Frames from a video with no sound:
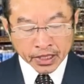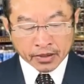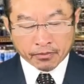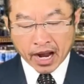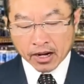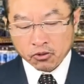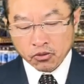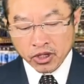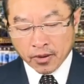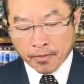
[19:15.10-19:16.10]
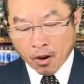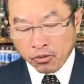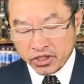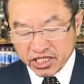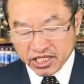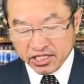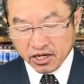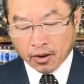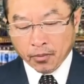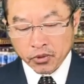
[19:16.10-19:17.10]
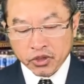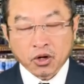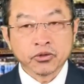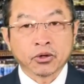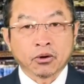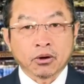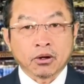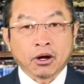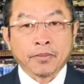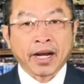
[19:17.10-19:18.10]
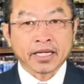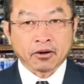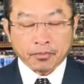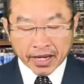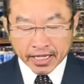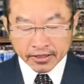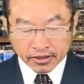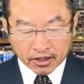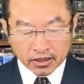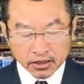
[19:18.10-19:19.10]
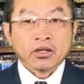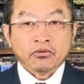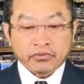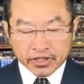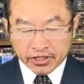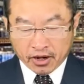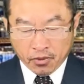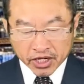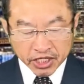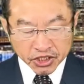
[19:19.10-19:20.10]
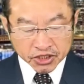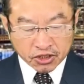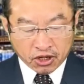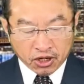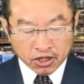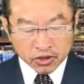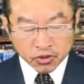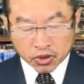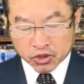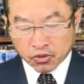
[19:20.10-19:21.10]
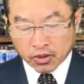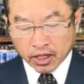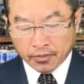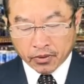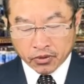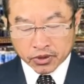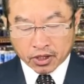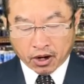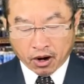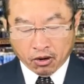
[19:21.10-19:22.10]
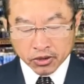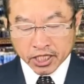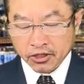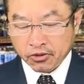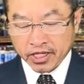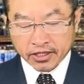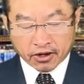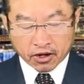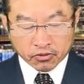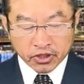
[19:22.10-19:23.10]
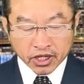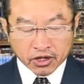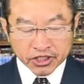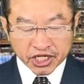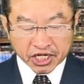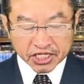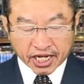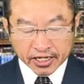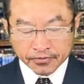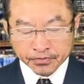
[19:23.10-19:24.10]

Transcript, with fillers: mà cô giờ bóng tì là một chỗ xong ó phản ứng của bên đó nó vì do một cái cho trò chùa chùa lo mù trò hậu tới chục lần đó cũng hiểu họ chừng chân